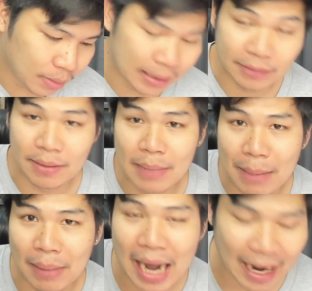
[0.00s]
เผื่อสำห
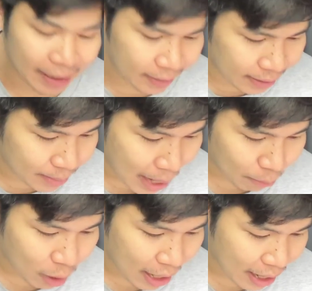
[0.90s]
รับใครที่แบ
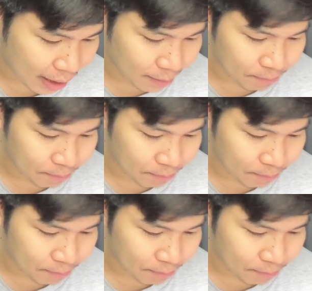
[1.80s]
บว่า